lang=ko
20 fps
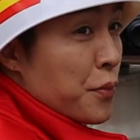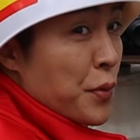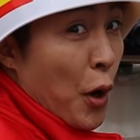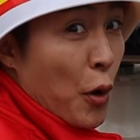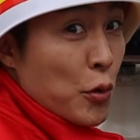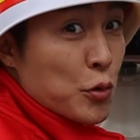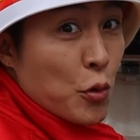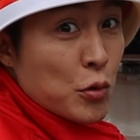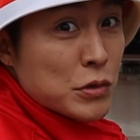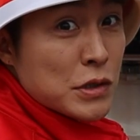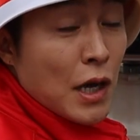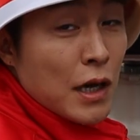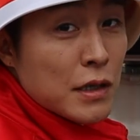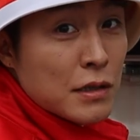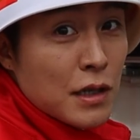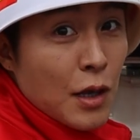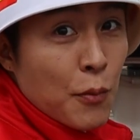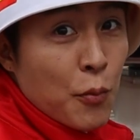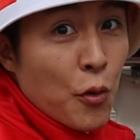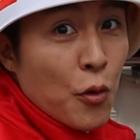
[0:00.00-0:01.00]

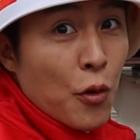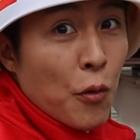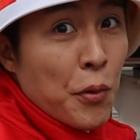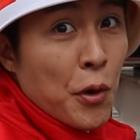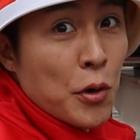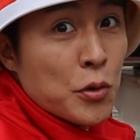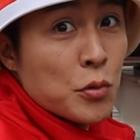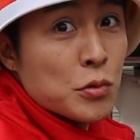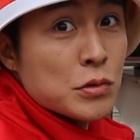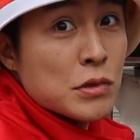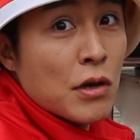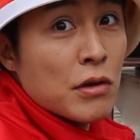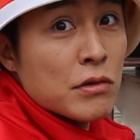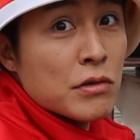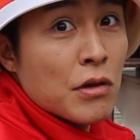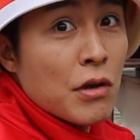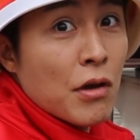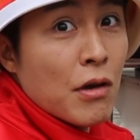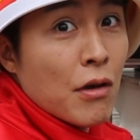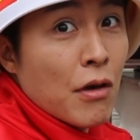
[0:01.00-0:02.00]
변용사는게 보여요?
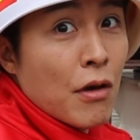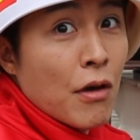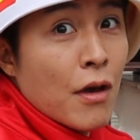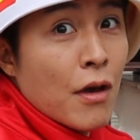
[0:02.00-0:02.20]
변용사는 게?